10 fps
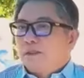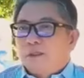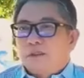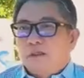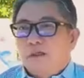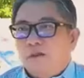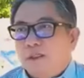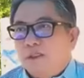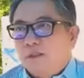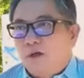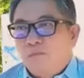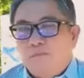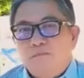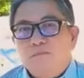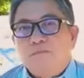nhiệt độ rất là tốt
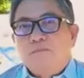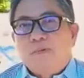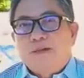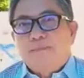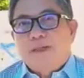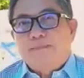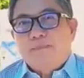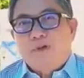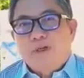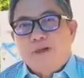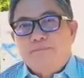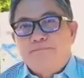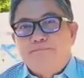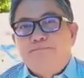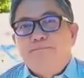75 độ F
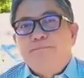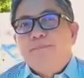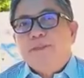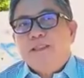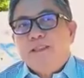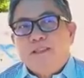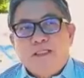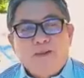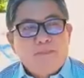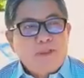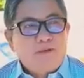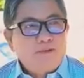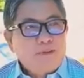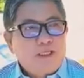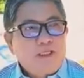và hai mấy độ
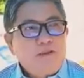C